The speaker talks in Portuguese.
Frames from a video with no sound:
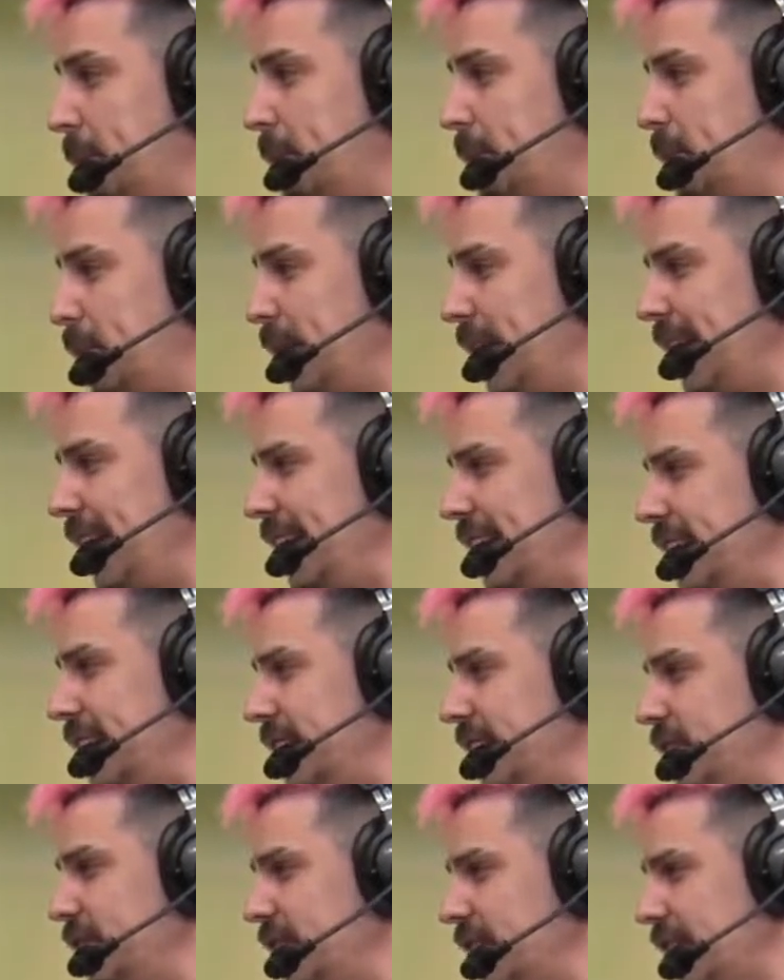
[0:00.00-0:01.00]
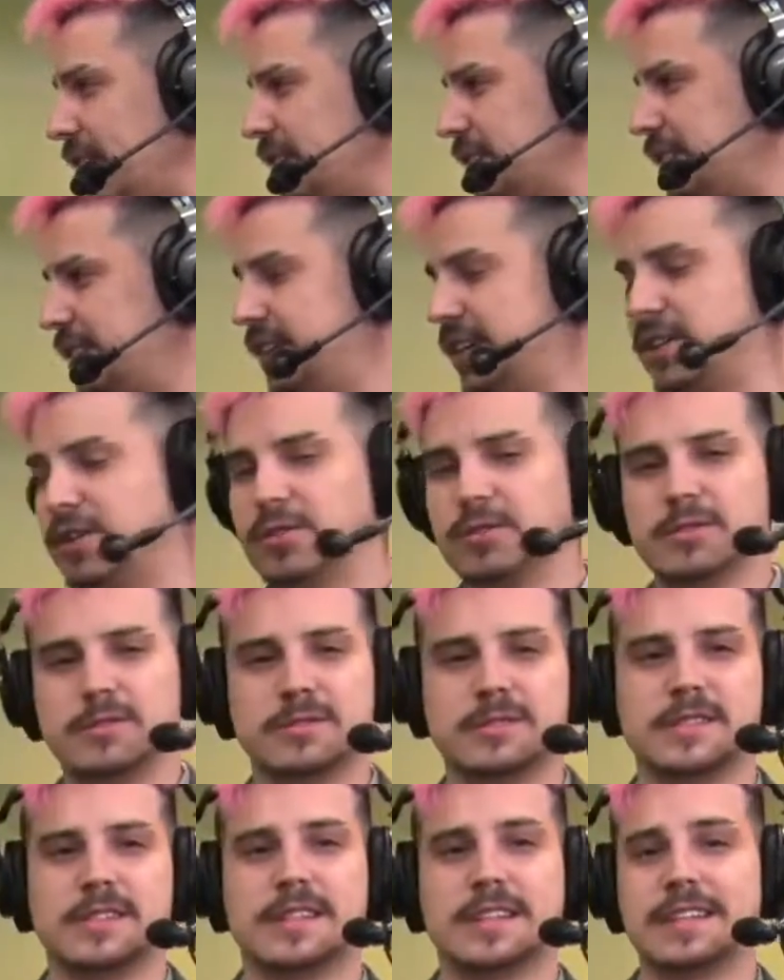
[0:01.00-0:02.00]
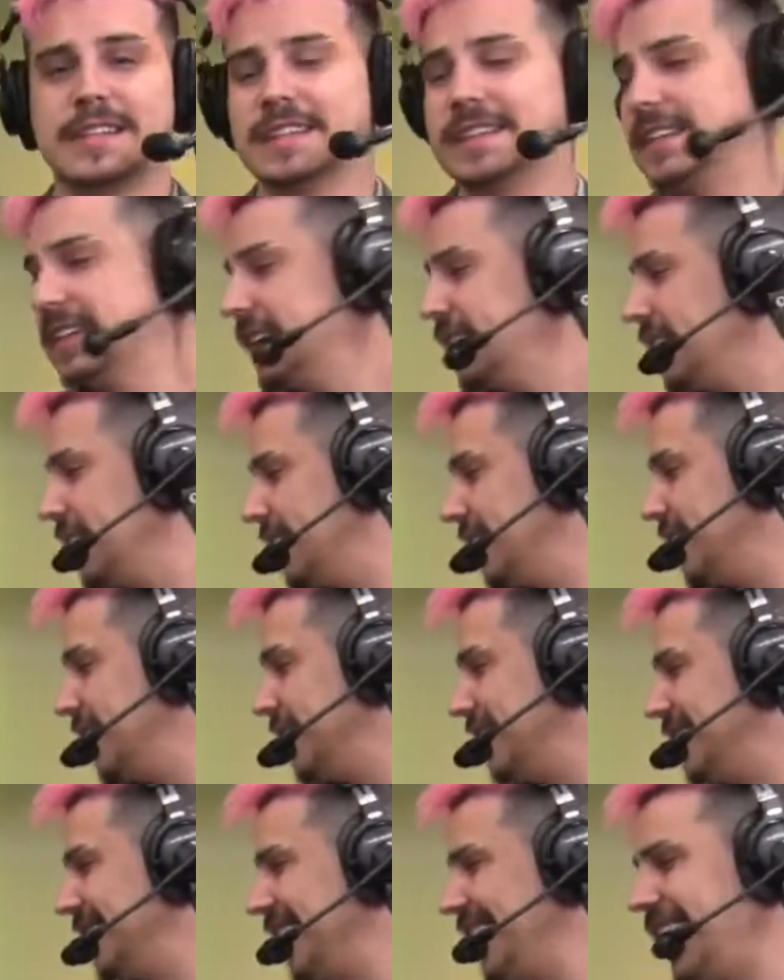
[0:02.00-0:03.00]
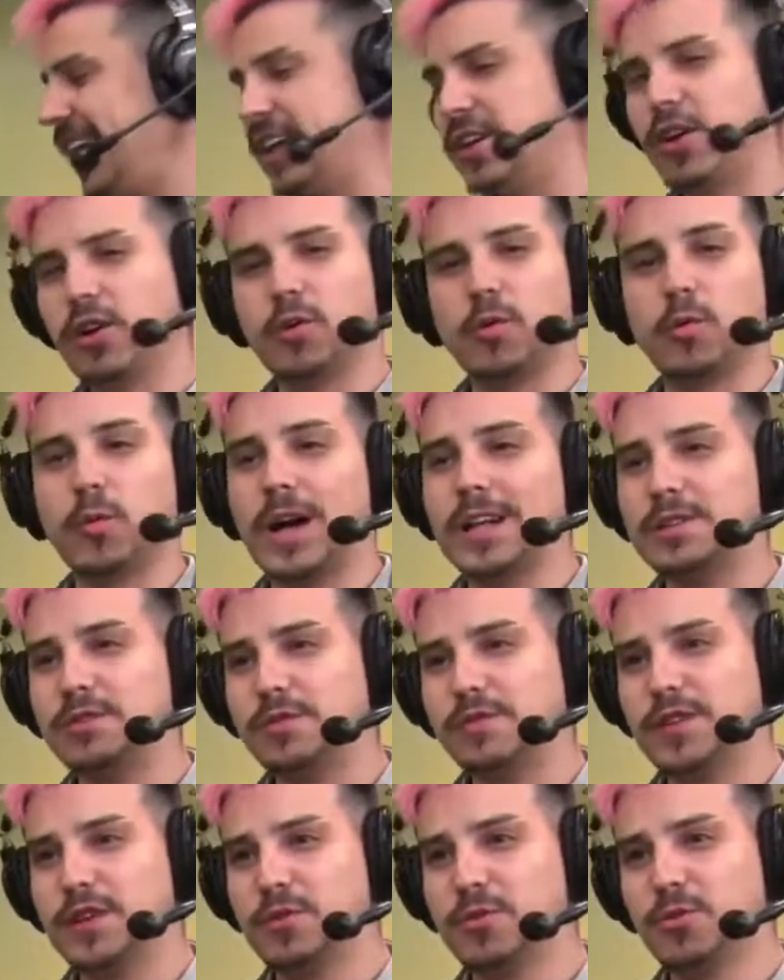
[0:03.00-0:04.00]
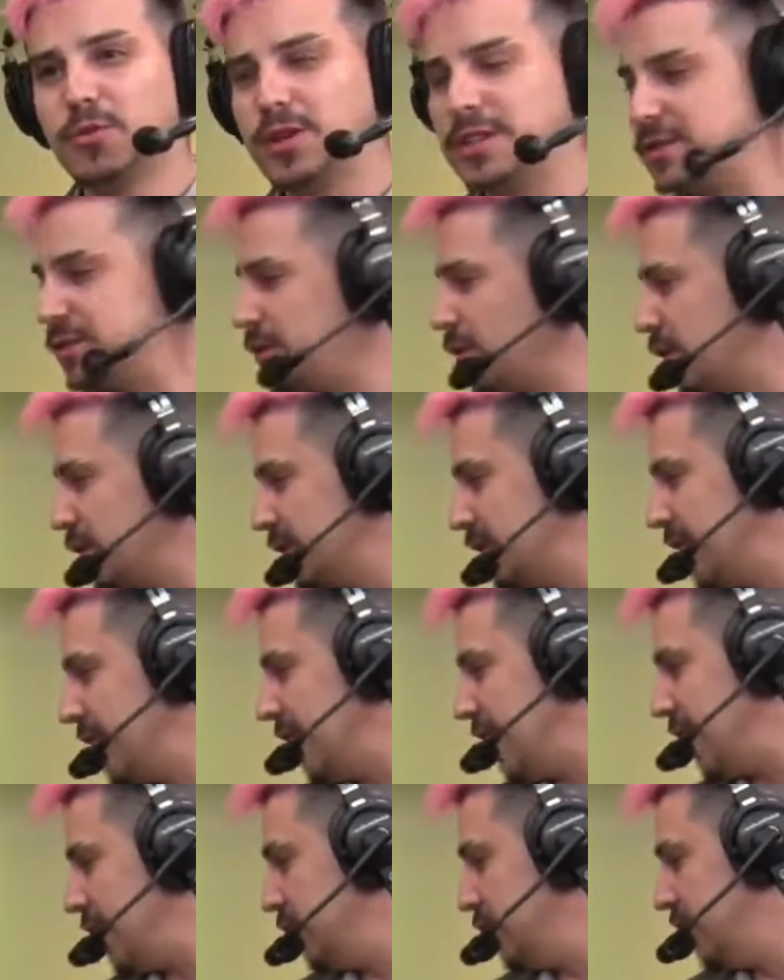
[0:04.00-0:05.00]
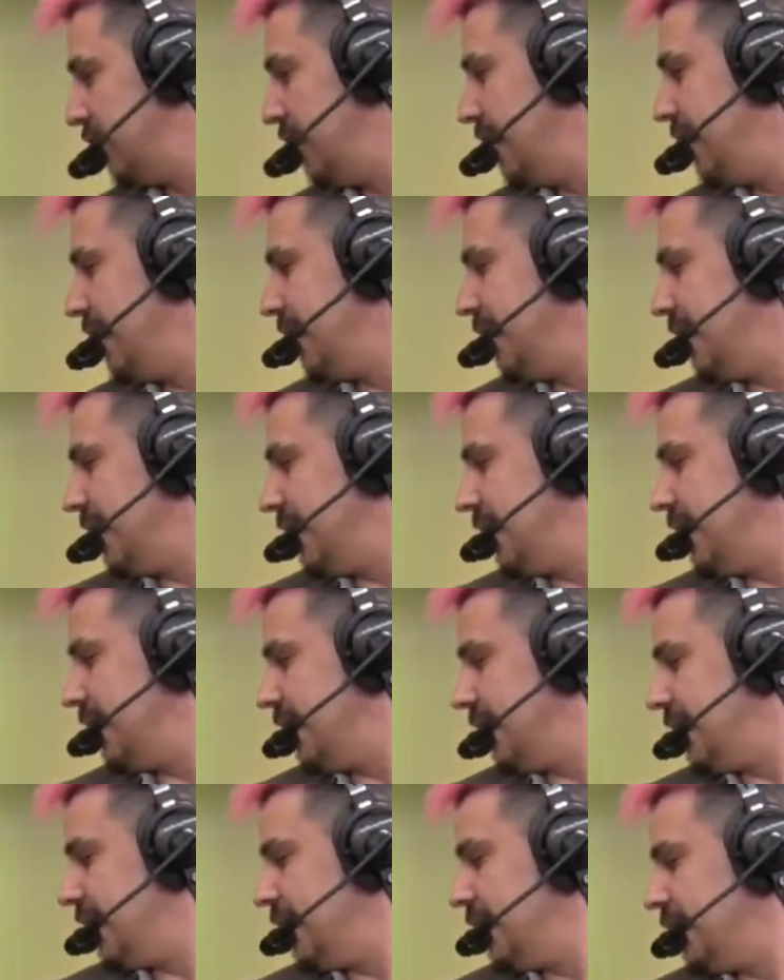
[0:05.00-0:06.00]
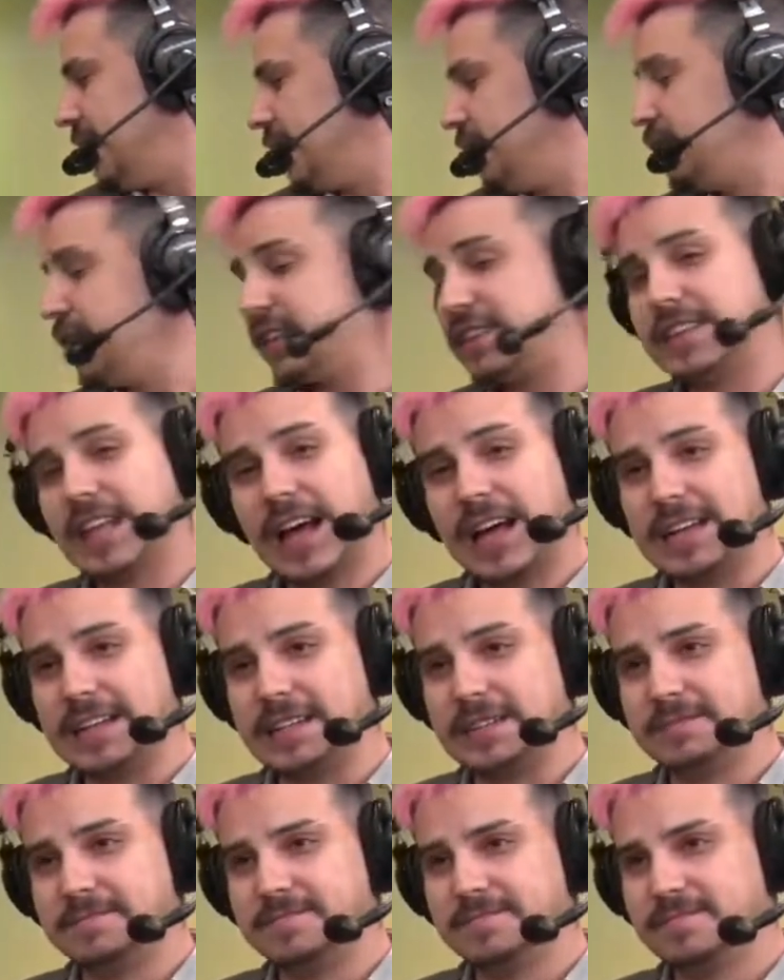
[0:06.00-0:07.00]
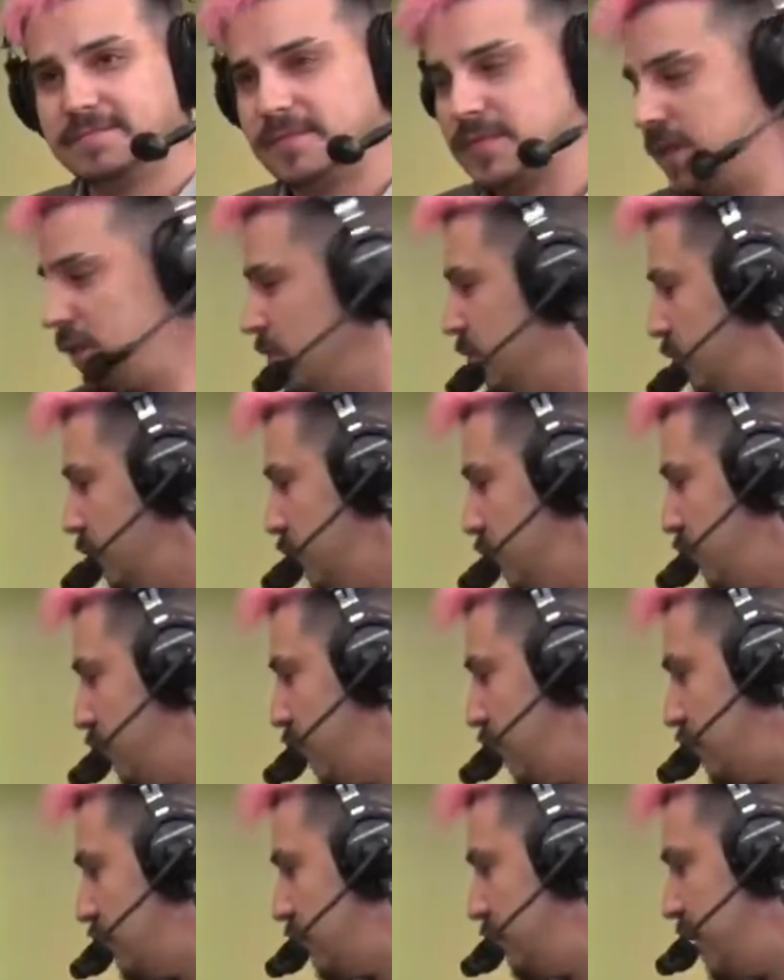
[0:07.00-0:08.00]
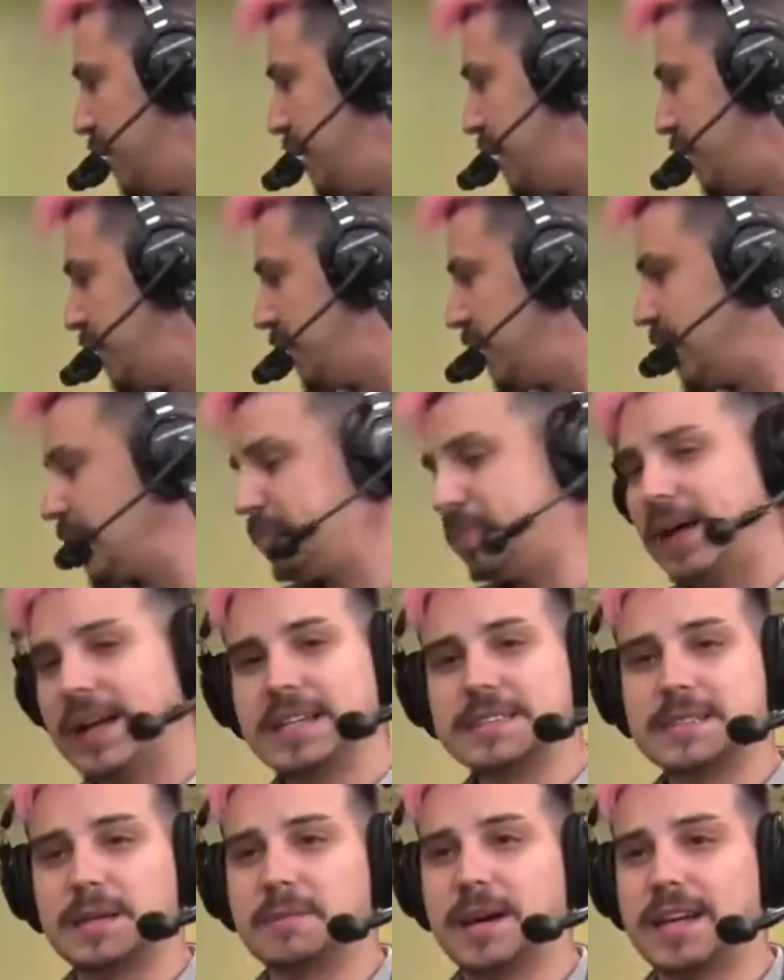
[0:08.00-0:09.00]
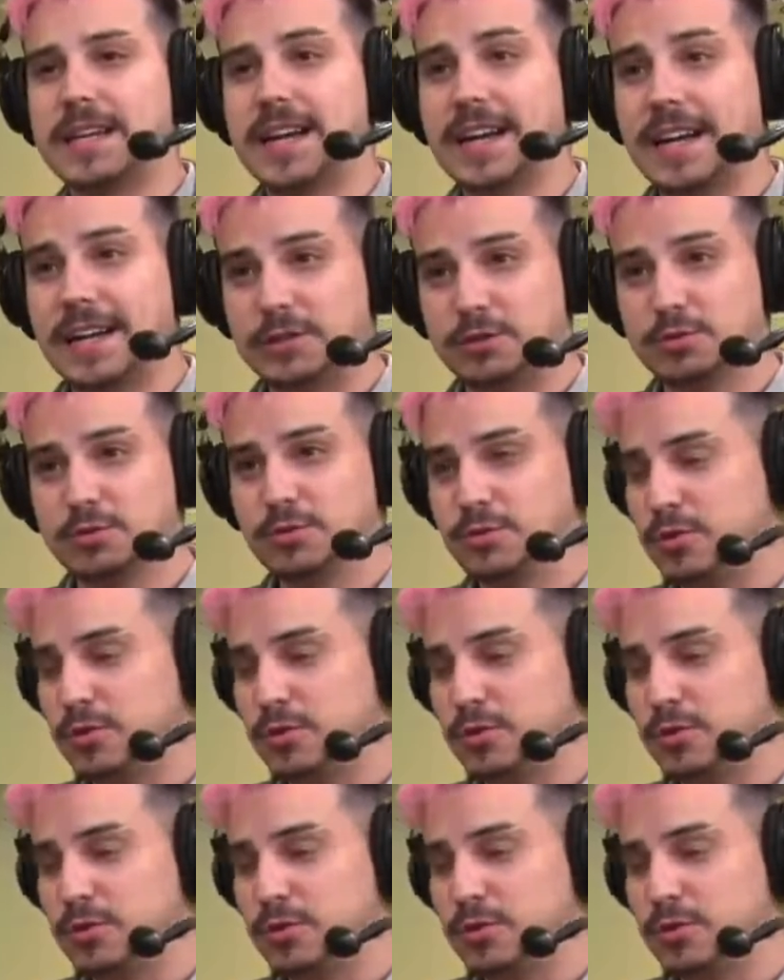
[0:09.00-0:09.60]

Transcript: Player Revelação. Tem aí, ó, quatro figuras do nosso cenário. Vital. Ah, não tem como, pô. O nosso menino aqui que parece a Maria Gadu,